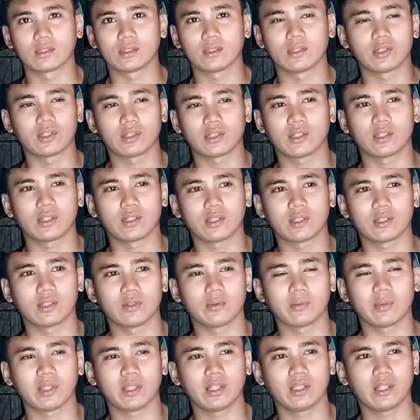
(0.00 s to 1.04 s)
Simula na. Ah,
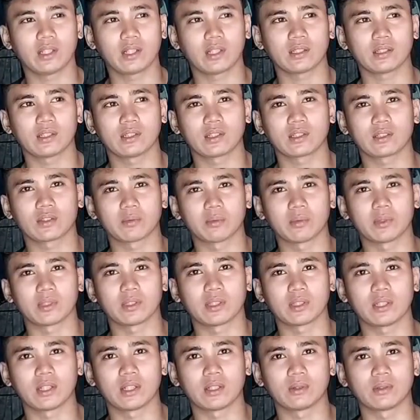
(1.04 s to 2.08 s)
Hindi na?
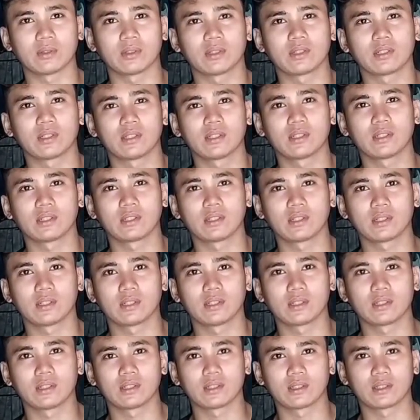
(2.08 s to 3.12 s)
Oo.
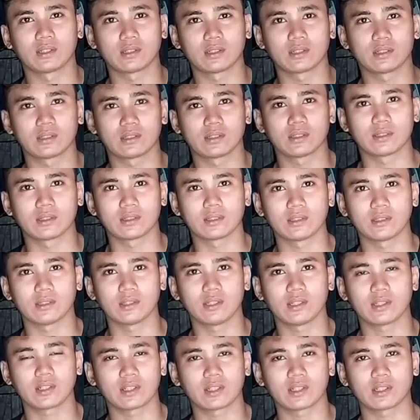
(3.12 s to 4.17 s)
Kasi binigyan
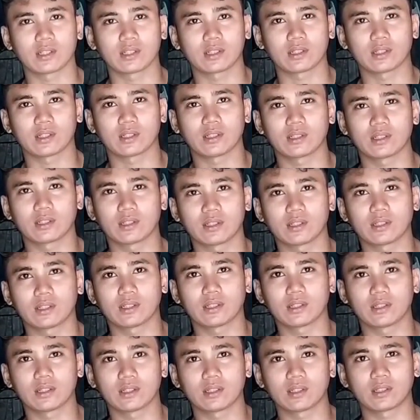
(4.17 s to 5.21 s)
namin ng
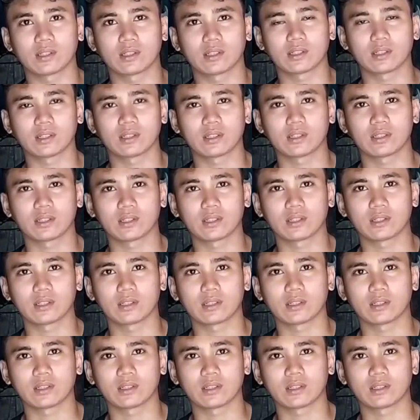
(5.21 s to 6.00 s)
gamot, papa mo.